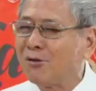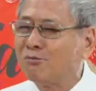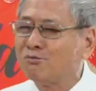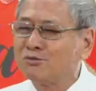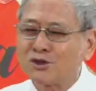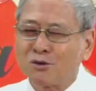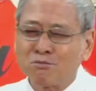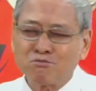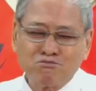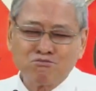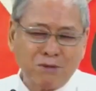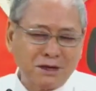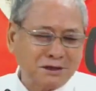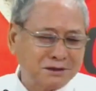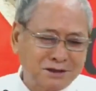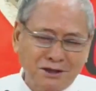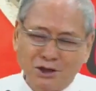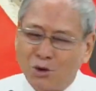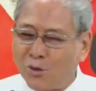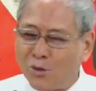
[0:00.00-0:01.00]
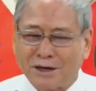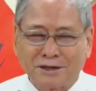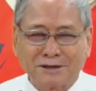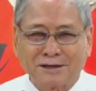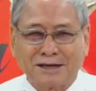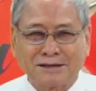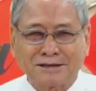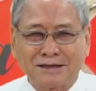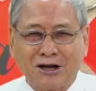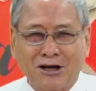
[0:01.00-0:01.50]
trong bất cứ hoàn
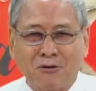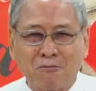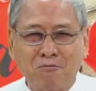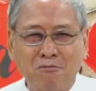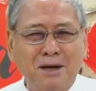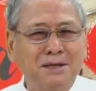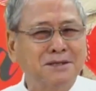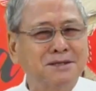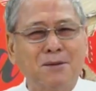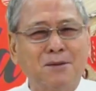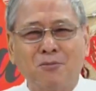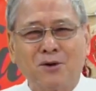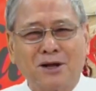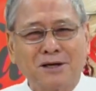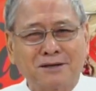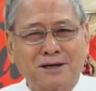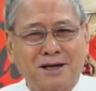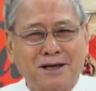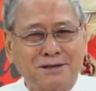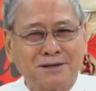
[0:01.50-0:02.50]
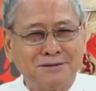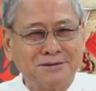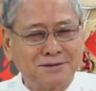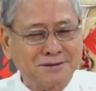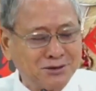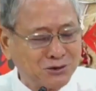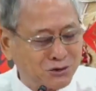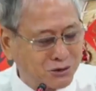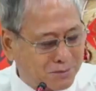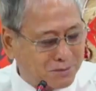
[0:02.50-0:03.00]
cảnh nào, bất chấp hoàn cảnh.
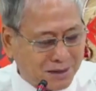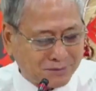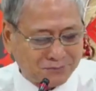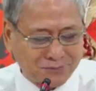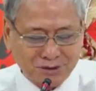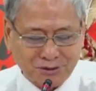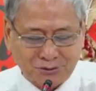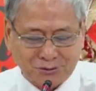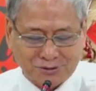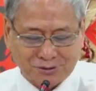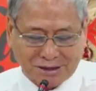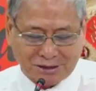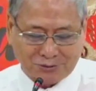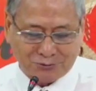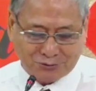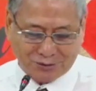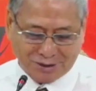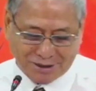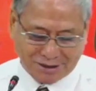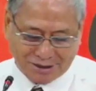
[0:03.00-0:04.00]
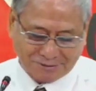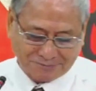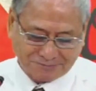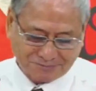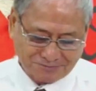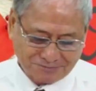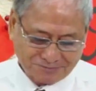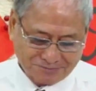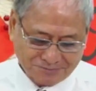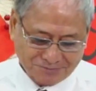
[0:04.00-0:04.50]
Xin Chúa ban phước cho thánh của Ngài. Và
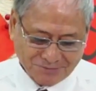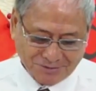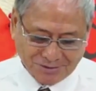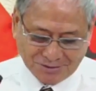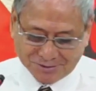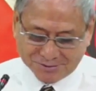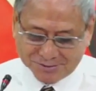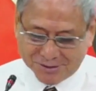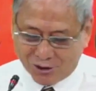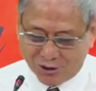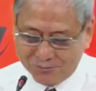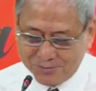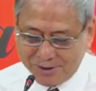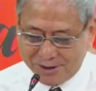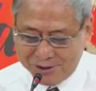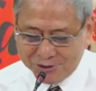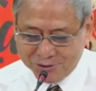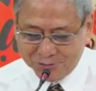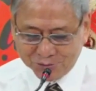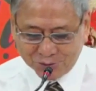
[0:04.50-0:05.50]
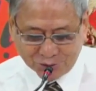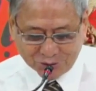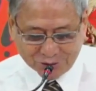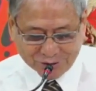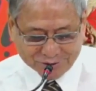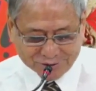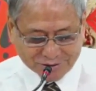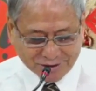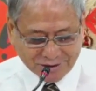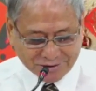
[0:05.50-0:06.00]
dạ, hôm nay chúng
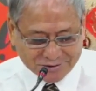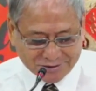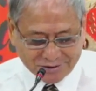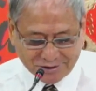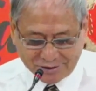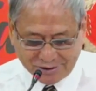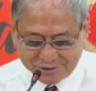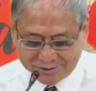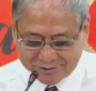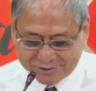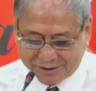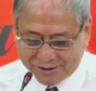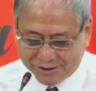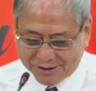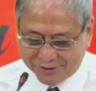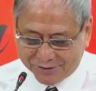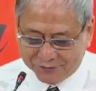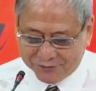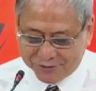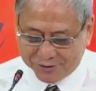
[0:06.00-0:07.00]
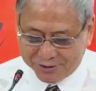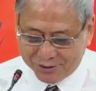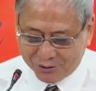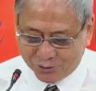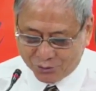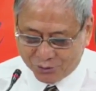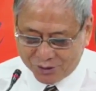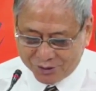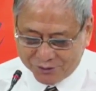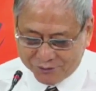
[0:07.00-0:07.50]
tôi sẽ chia sẻ với
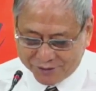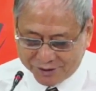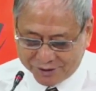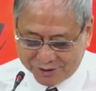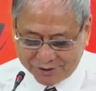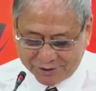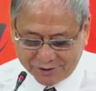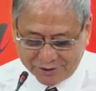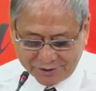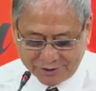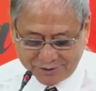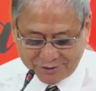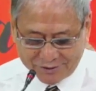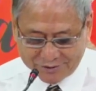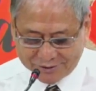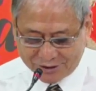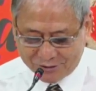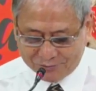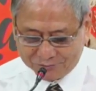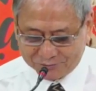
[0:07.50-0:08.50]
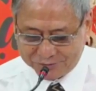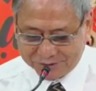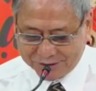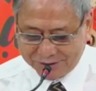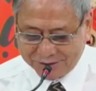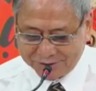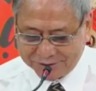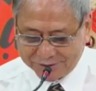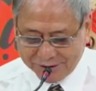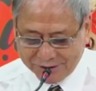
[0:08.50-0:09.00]
quý vị trong
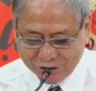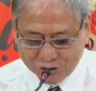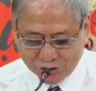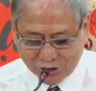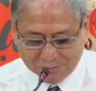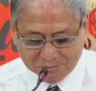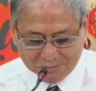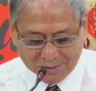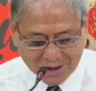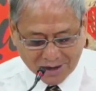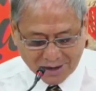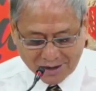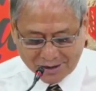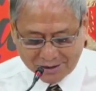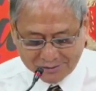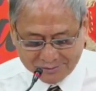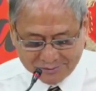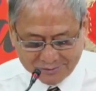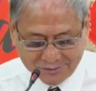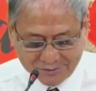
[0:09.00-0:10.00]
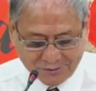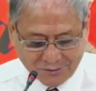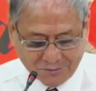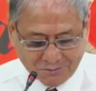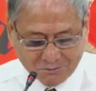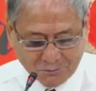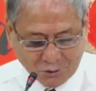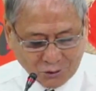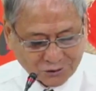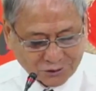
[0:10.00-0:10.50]
thi thiên số 3,
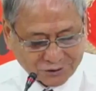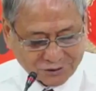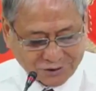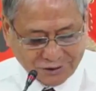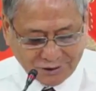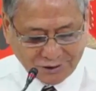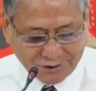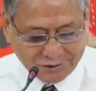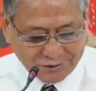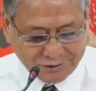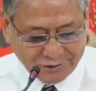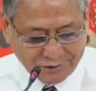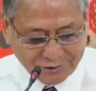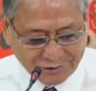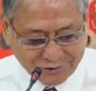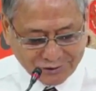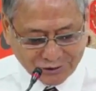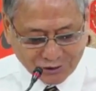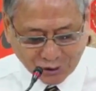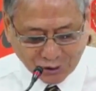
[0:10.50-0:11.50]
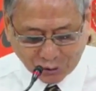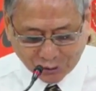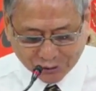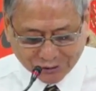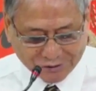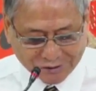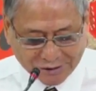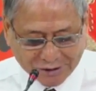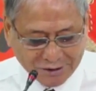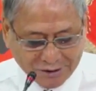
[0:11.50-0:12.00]
một thi thiên nổi
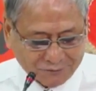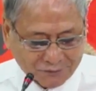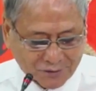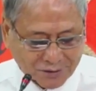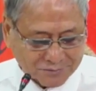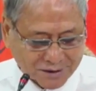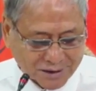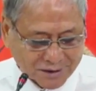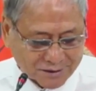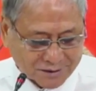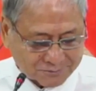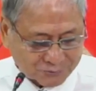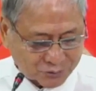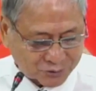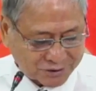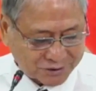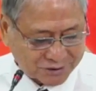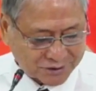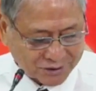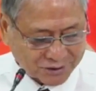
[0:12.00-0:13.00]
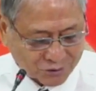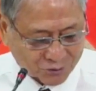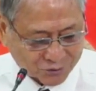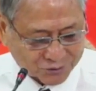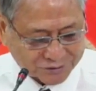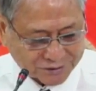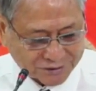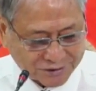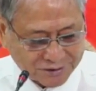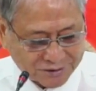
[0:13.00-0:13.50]
tiếng phải không ạ? Một thi thiên nổi
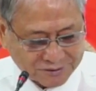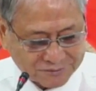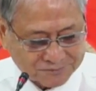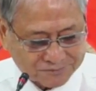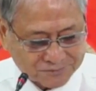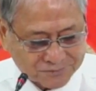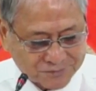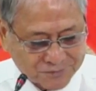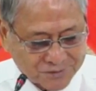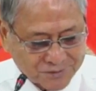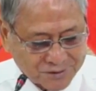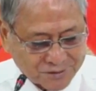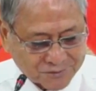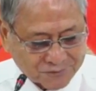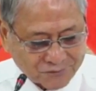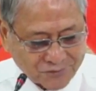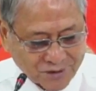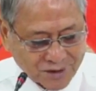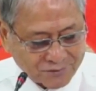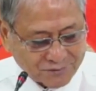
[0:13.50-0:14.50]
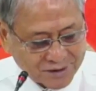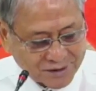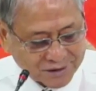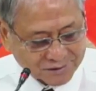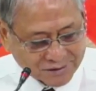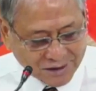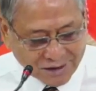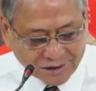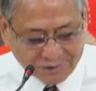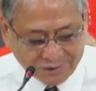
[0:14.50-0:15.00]
tiếng. Và với đề
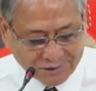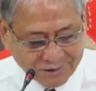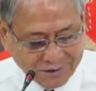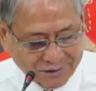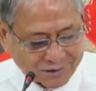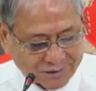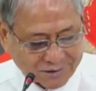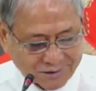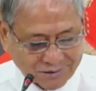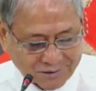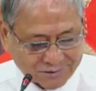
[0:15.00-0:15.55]
tài là